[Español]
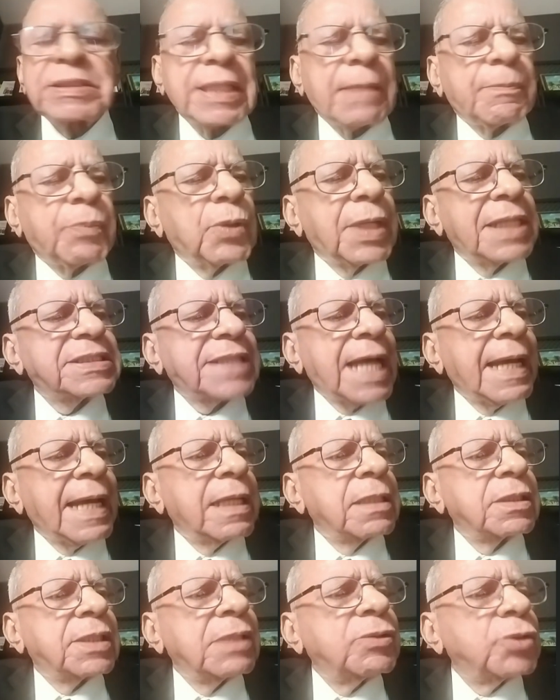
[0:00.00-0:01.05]
por esa
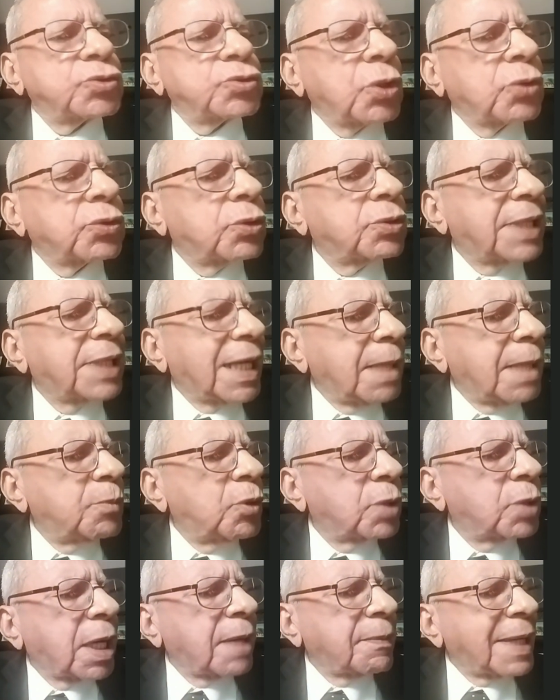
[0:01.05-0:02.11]
gente. Y nosotros
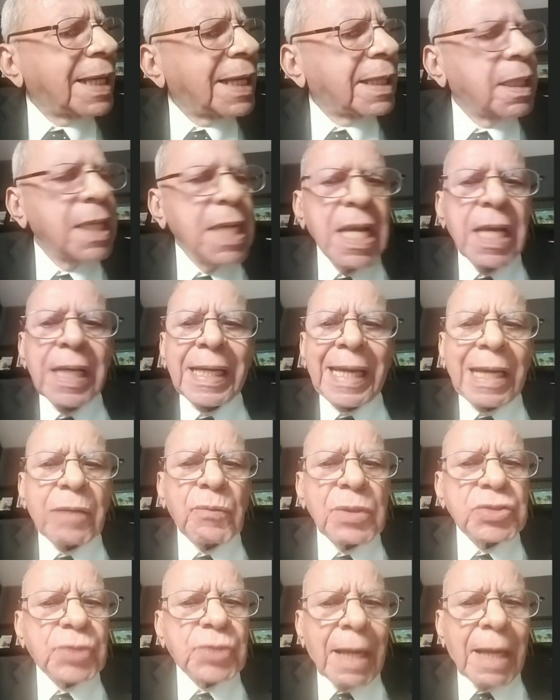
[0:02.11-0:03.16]
tenemos que ver que no
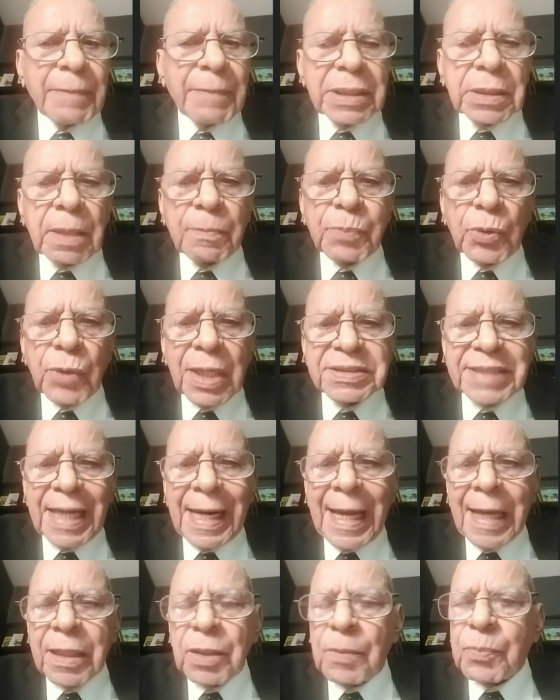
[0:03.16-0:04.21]
es solamente por el
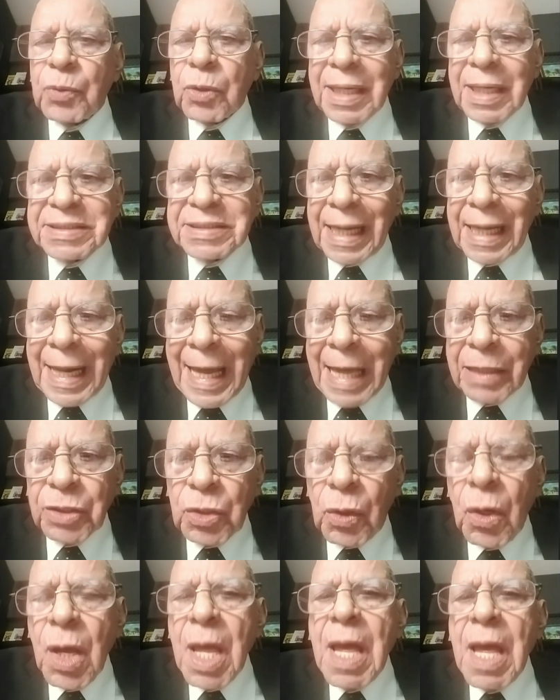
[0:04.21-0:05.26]
salario, porque el
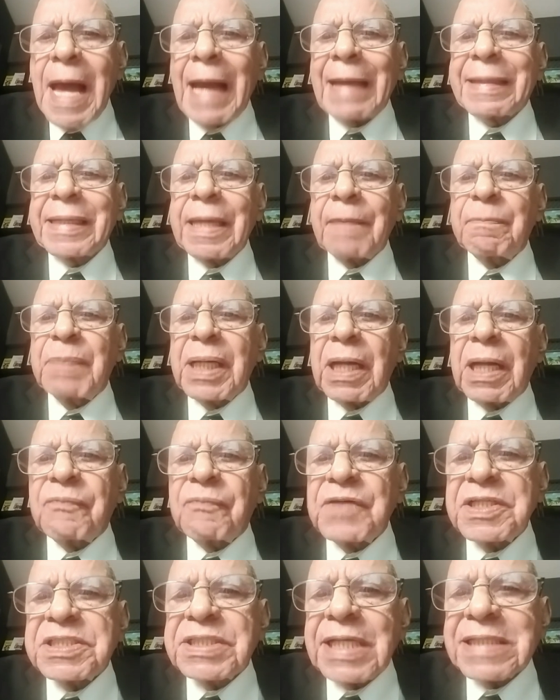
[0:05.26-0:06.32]
salario a quien
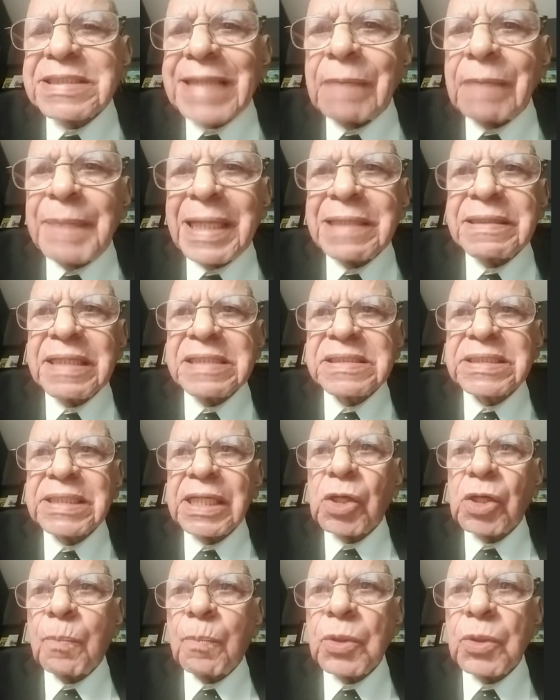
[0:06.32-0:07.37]
beneficia es al
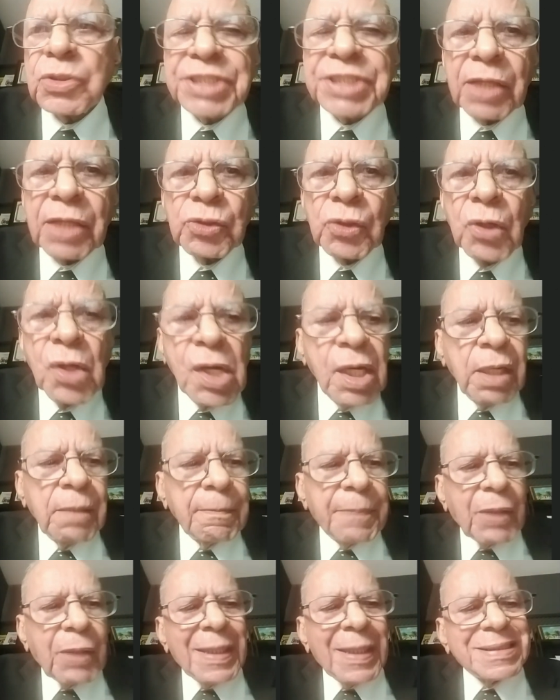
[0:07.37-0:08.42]
25%,
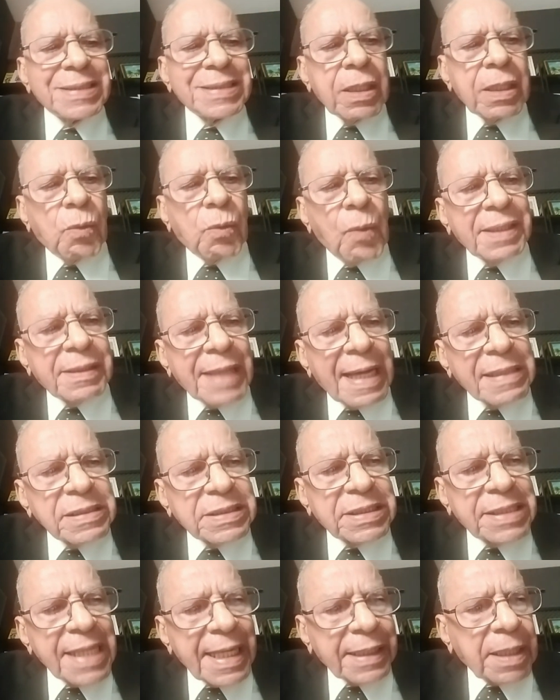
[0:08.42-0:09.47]
pero el
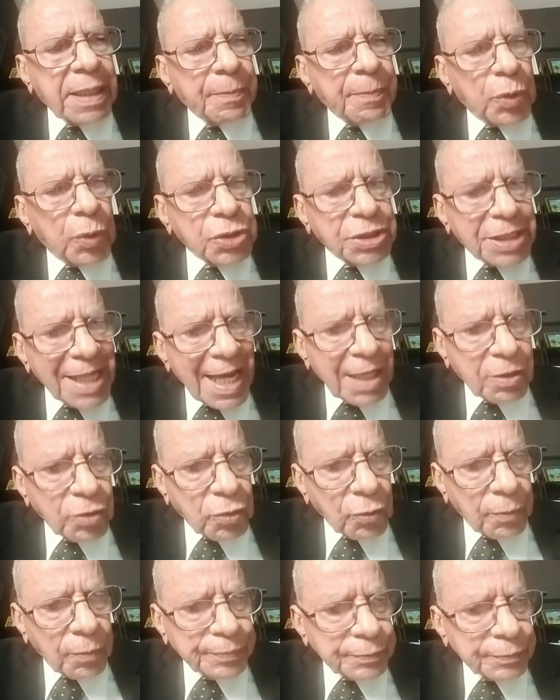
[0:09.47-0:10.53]

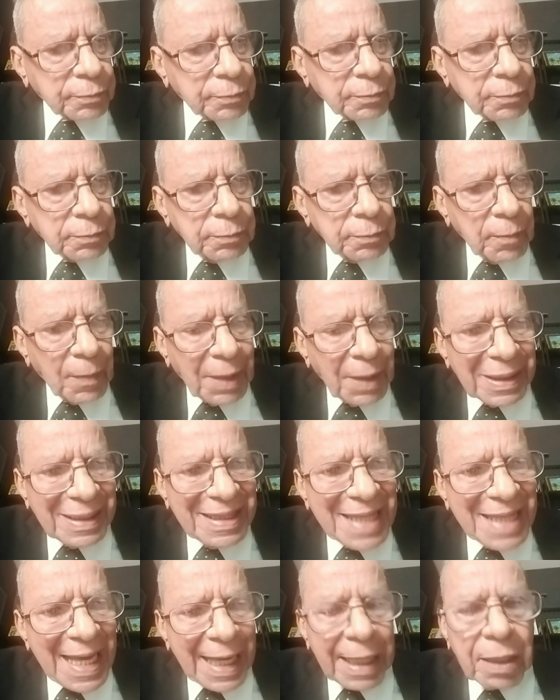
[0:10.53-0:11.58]
57%
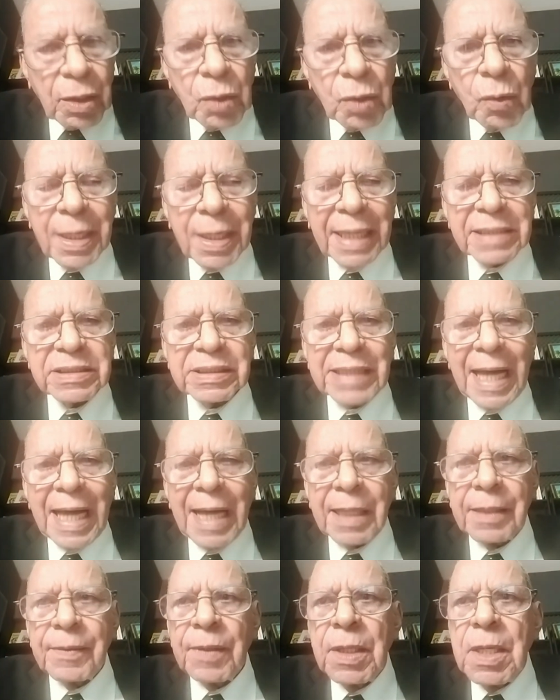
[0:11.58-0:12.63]
de los que
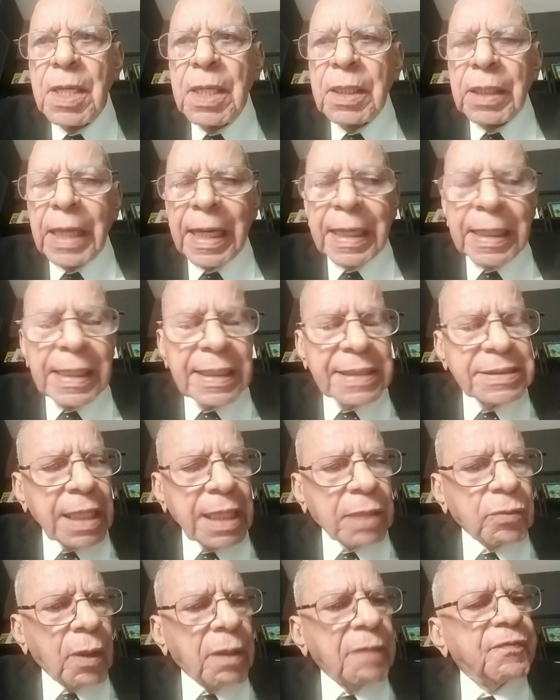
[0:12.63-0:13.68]
están en el
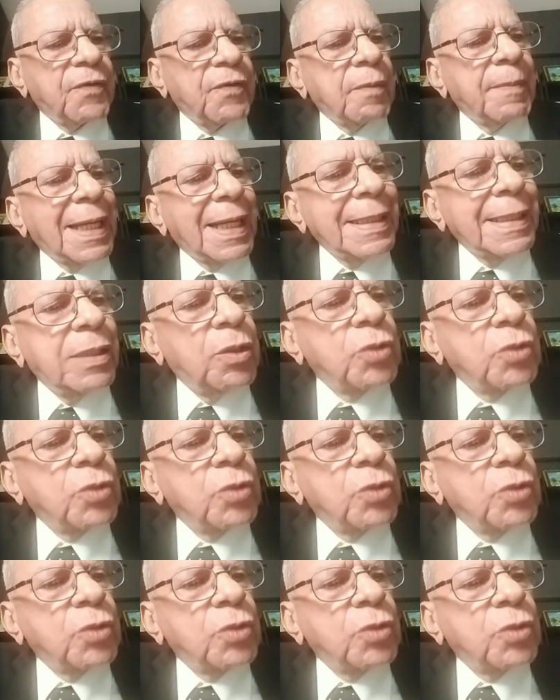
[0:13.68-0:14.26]
sector informal y los